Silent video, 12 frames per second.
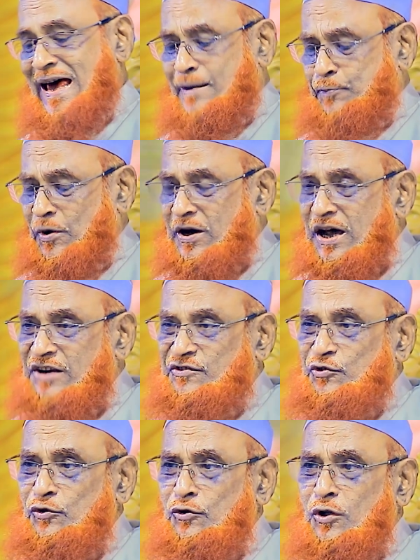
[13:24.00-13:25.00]
এক প্রকার
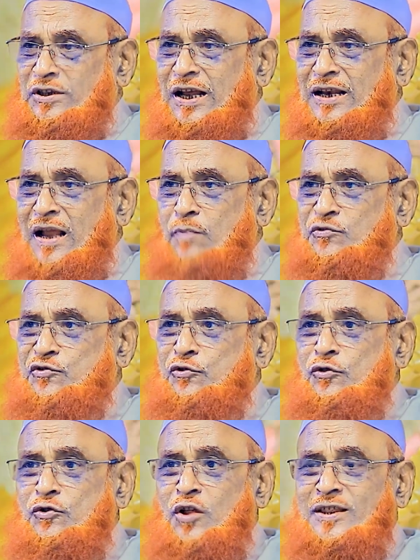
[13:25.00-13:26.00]
সুন্নতের নাম
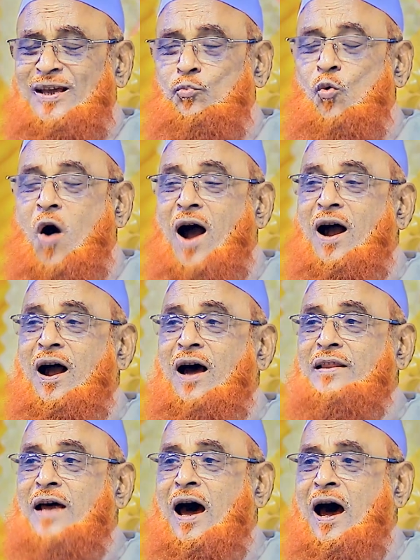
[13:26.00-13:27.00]
সুন্নতে
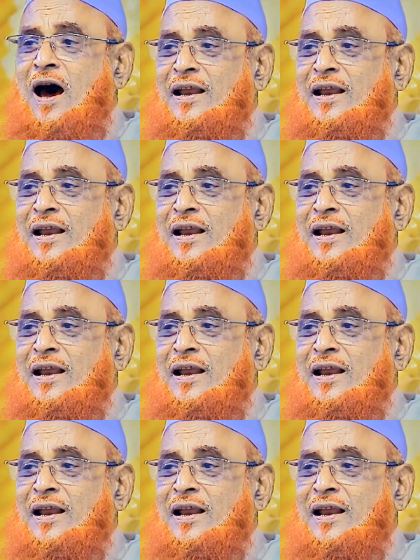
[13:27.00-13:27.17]
মুআকাদা